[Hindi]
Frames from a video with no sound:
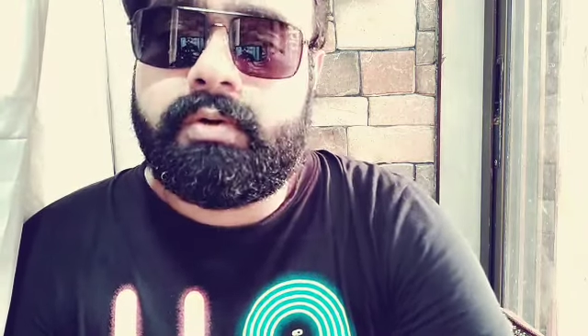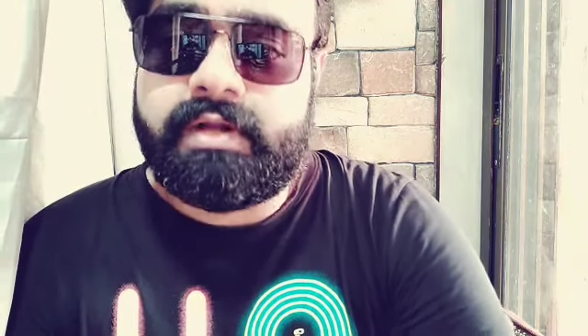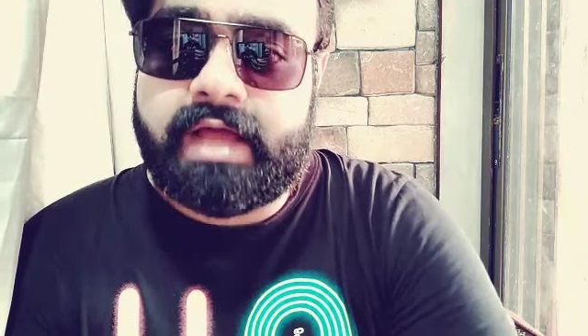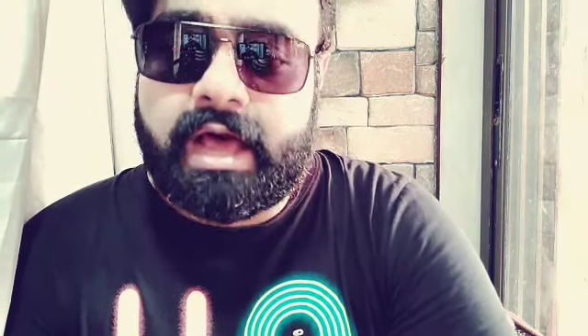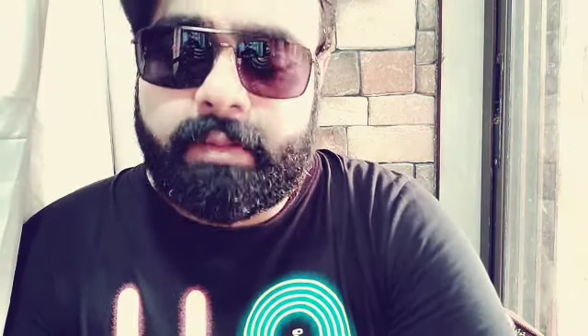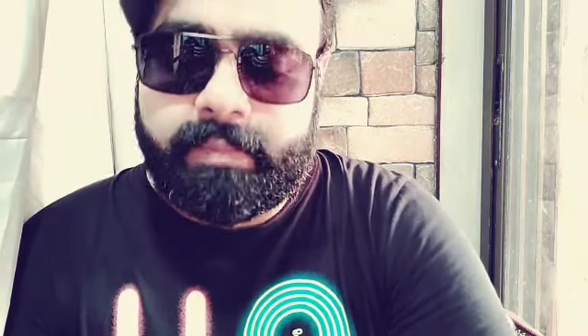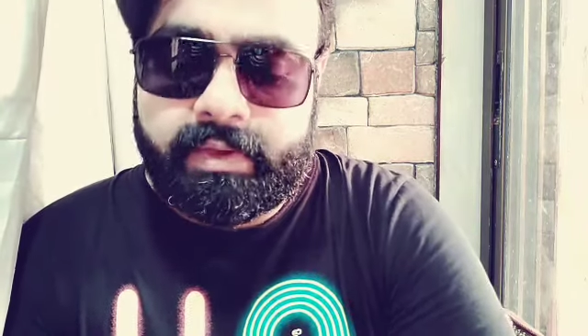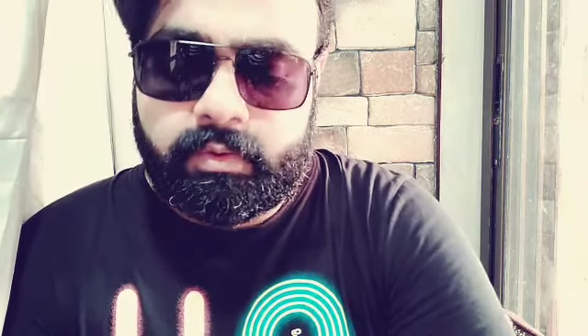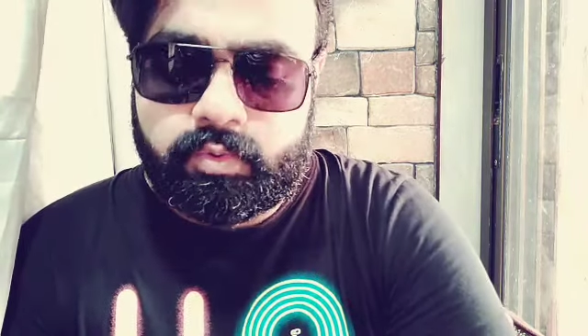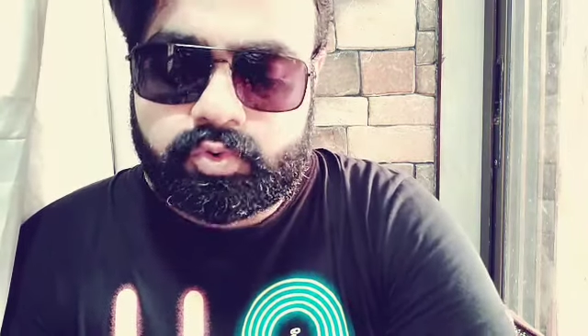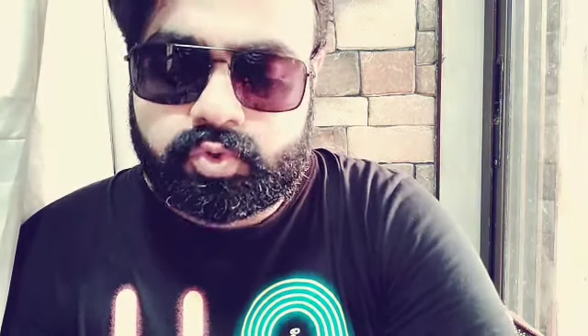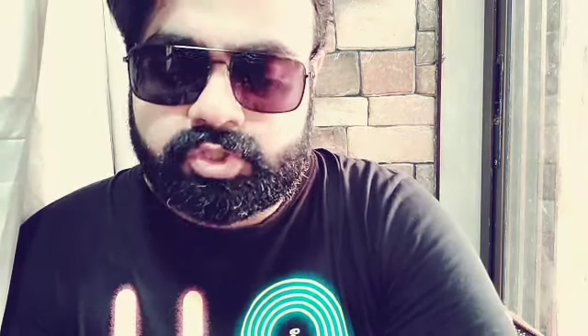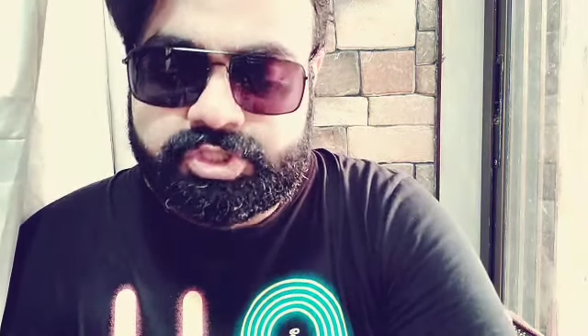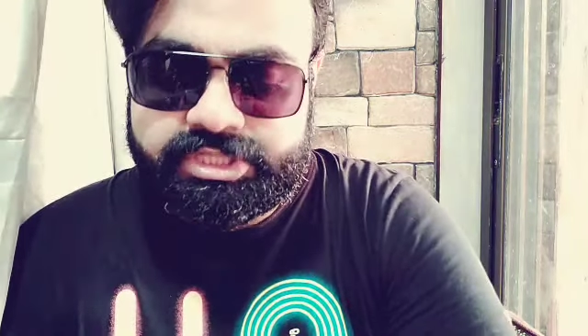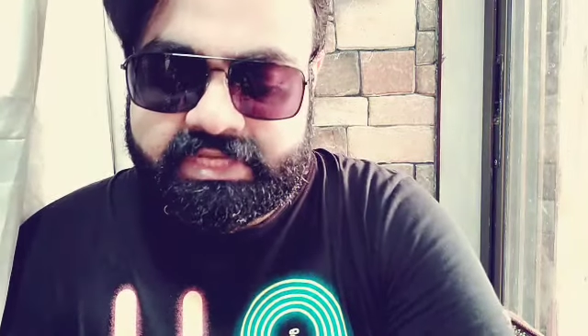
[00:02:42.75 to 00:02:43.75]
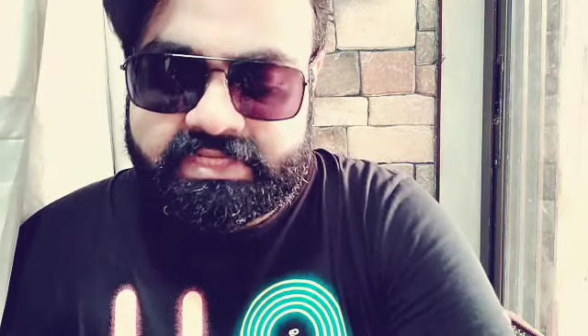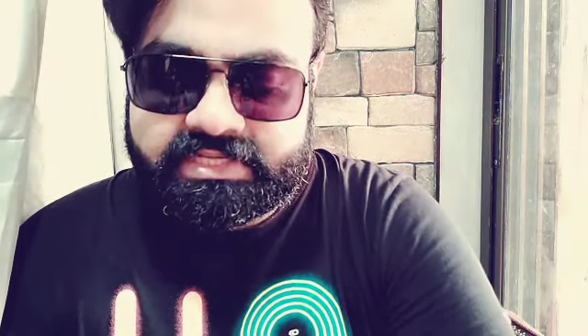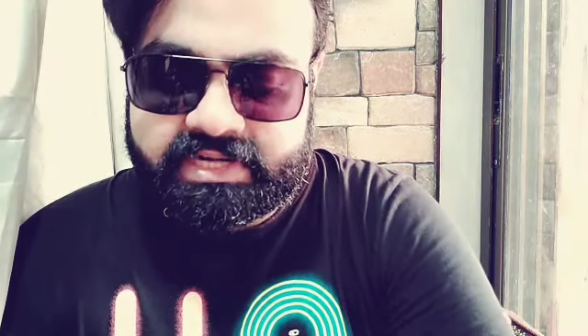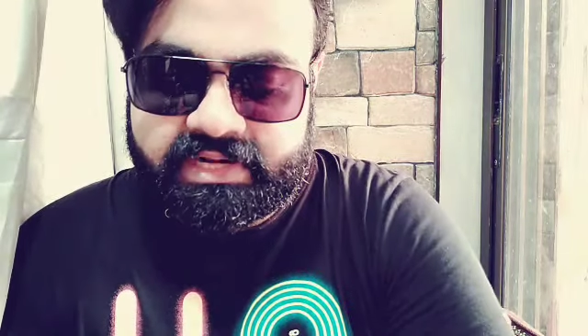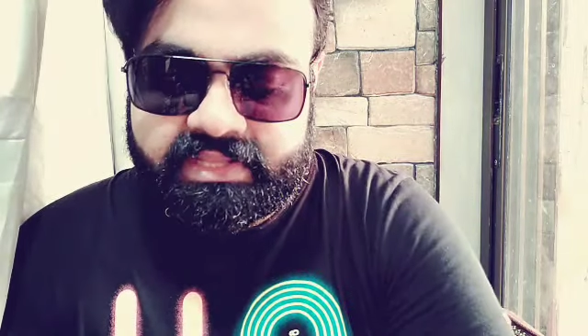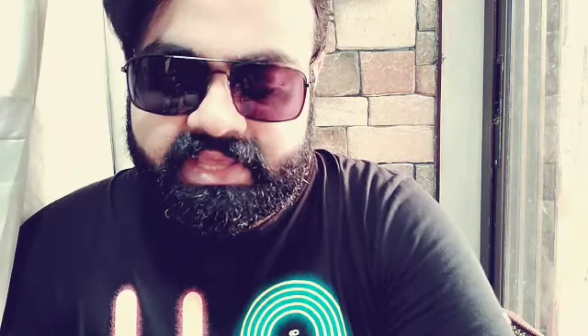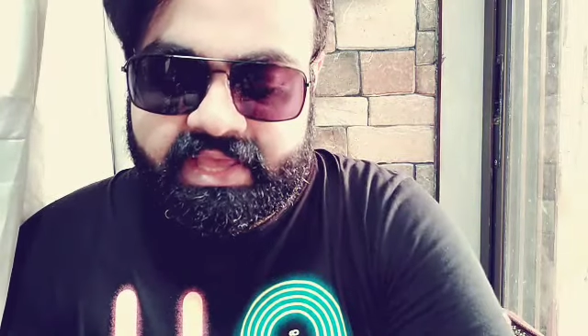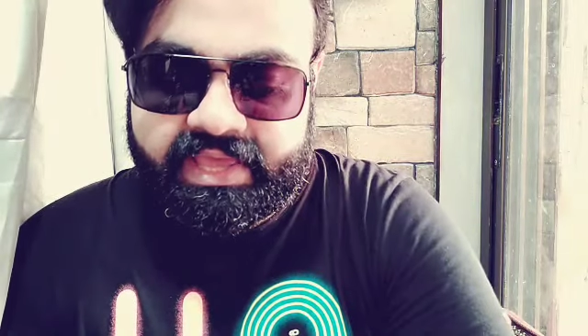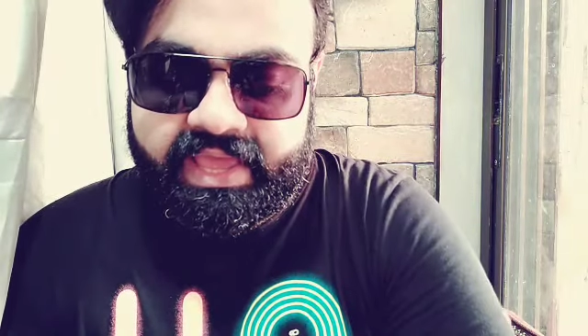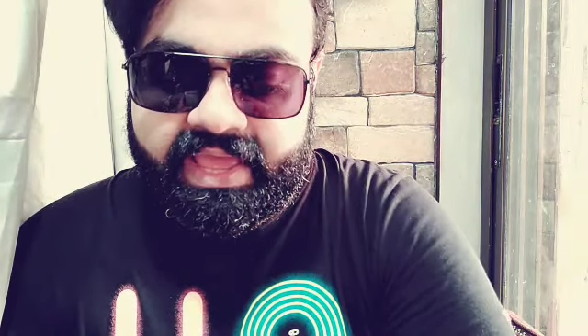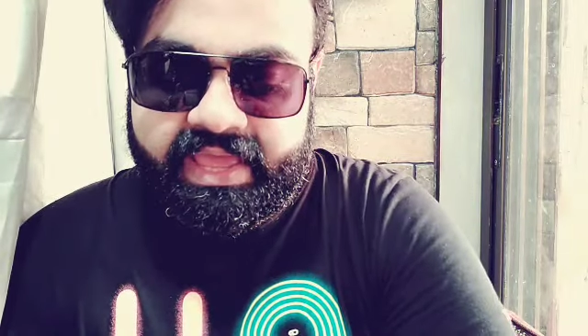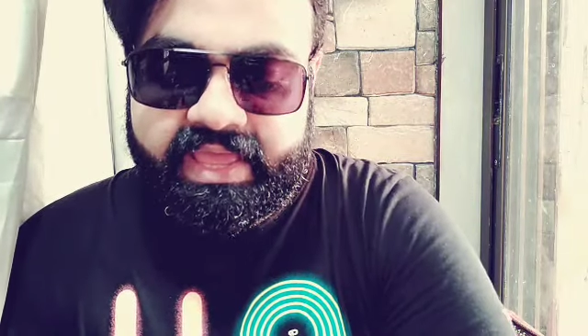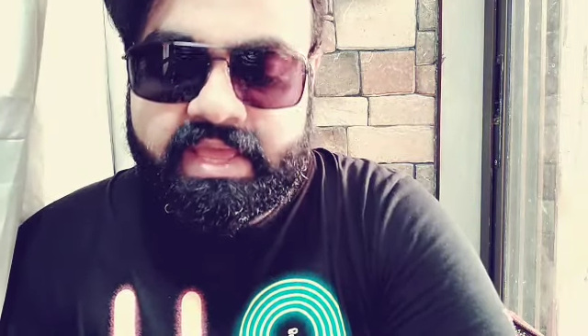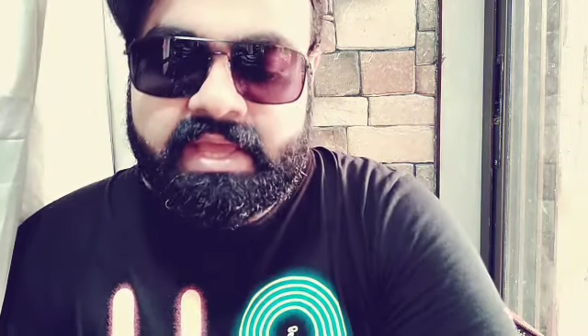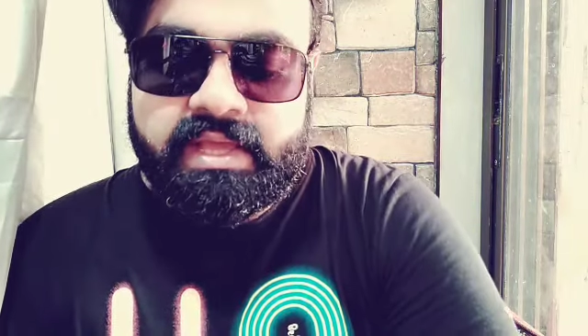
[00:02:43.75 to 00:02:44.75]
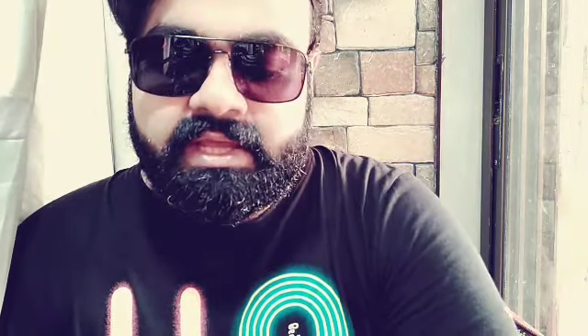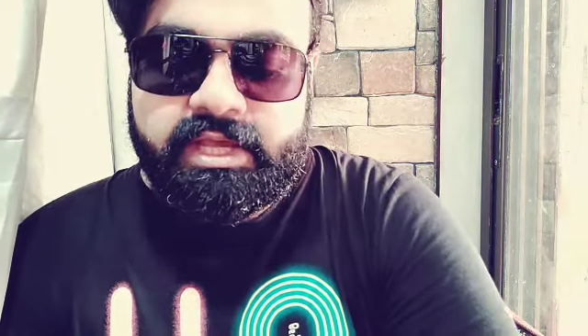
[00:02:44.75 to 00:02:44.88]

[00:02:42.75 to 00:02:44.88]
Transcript: नाम है उसको चेंज कर दिया गया है